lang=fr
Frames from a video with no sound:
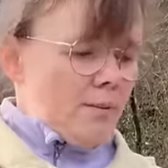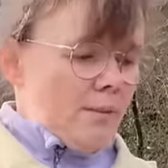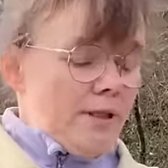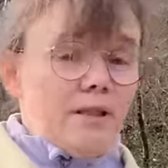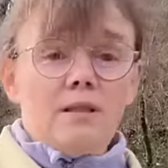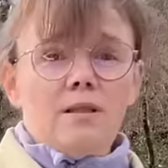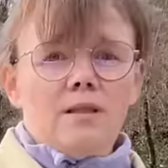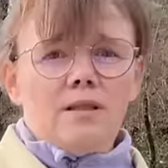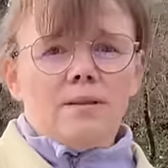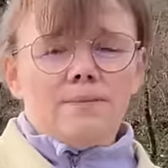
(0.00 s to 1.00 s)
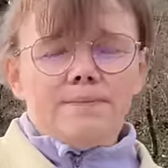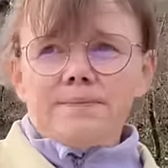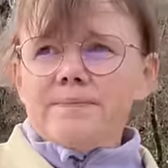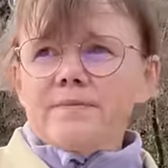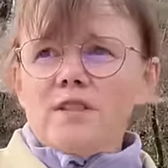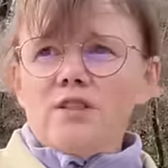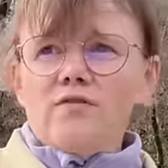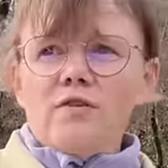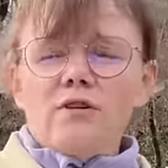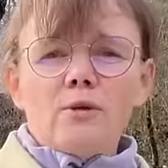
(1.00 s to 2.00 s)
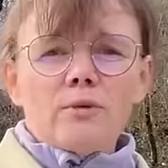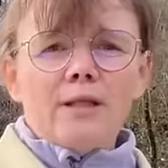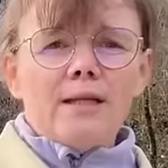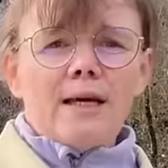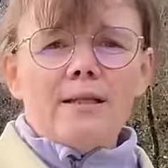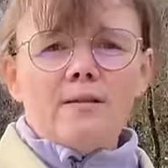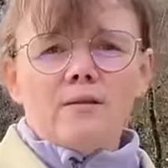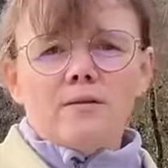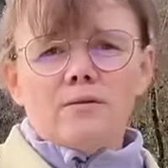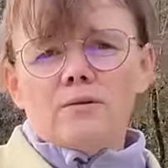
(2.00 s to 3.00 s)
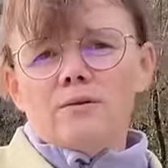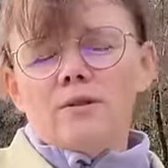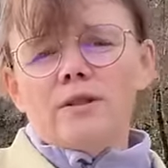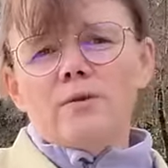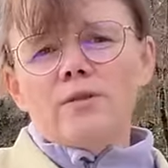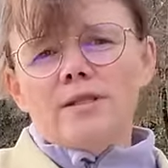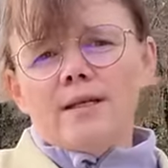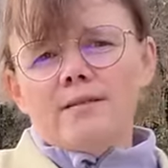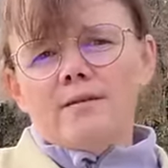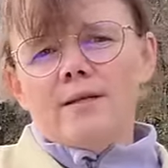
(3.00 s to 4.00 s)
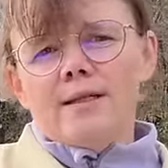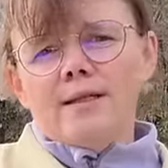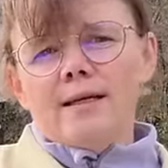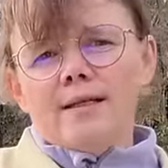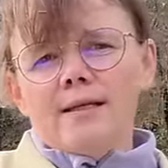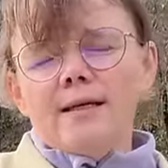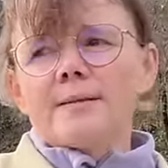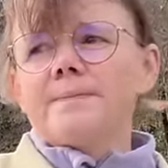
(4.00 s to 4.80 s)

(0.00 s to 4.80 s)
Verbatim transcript: bah des, j'ai fait féconder des rennes dans, dans des hauts 7 l'année dernière,